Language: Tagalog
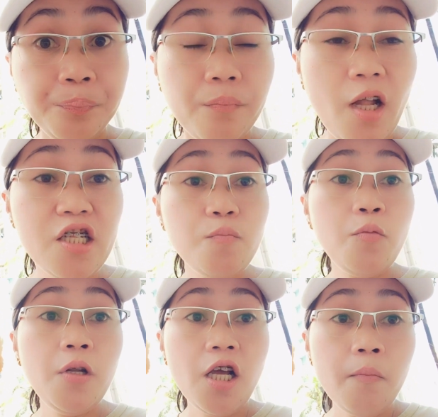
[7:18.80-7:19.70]
Guys,
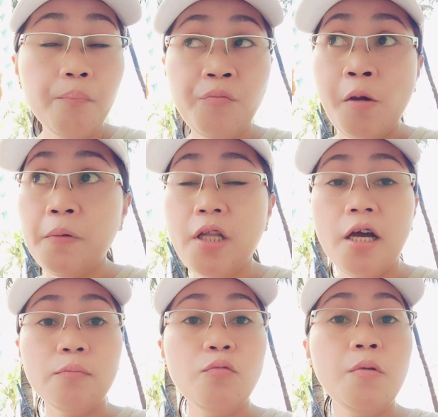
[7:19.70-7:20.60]
bumili mga
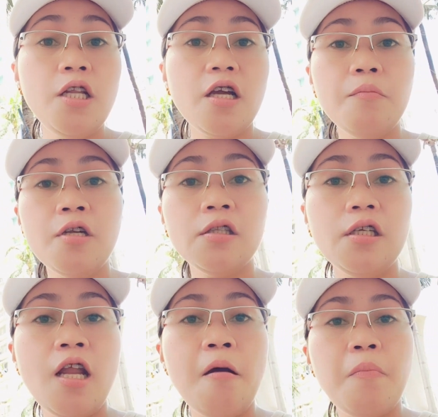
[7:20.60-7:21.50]
padangat, bumili kami ng
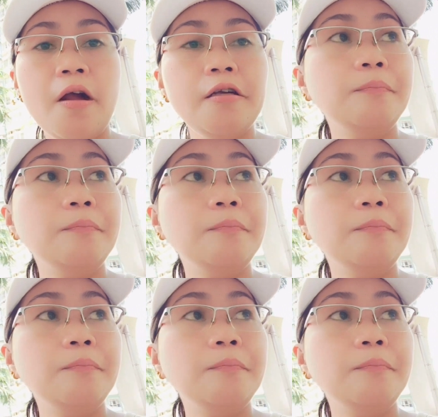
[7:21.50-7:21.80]
tinapay.